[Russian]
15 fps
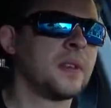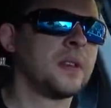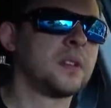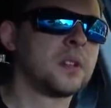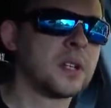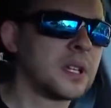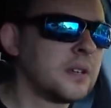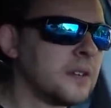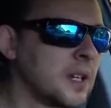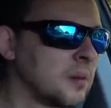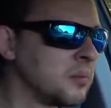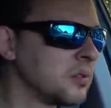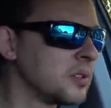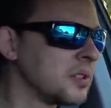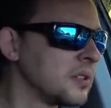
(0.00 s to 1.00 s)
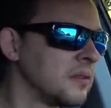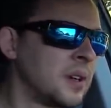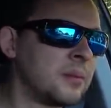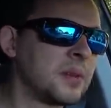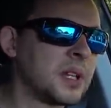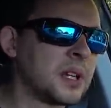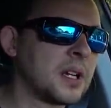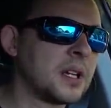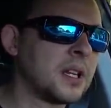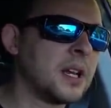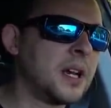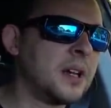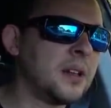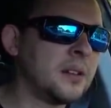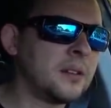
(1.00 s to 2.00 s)
Человек будет вам
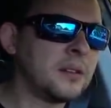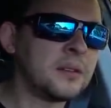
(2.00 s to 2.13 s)
благодарен.